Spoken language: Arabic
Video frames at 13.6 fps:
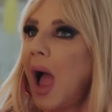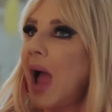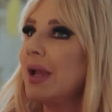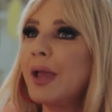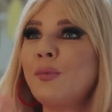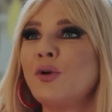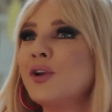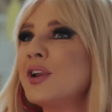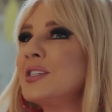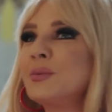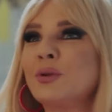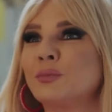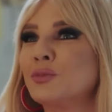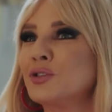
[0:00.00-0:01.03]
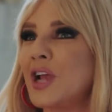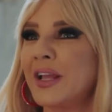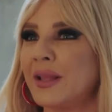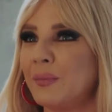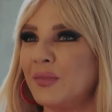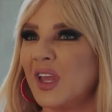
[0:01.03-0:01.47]
هنجيب له نسبه
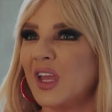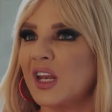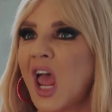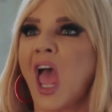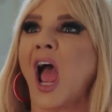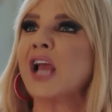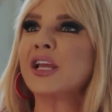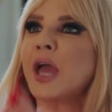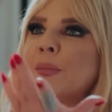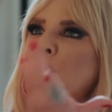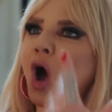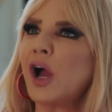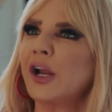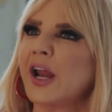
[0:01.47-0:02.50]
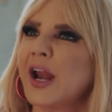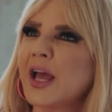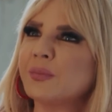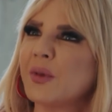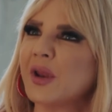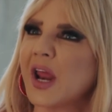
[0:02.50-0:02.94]
مشاهده منين هنجيب له
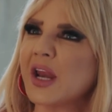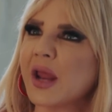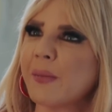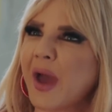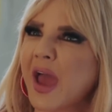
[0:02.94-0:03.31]
اعلانات منين يا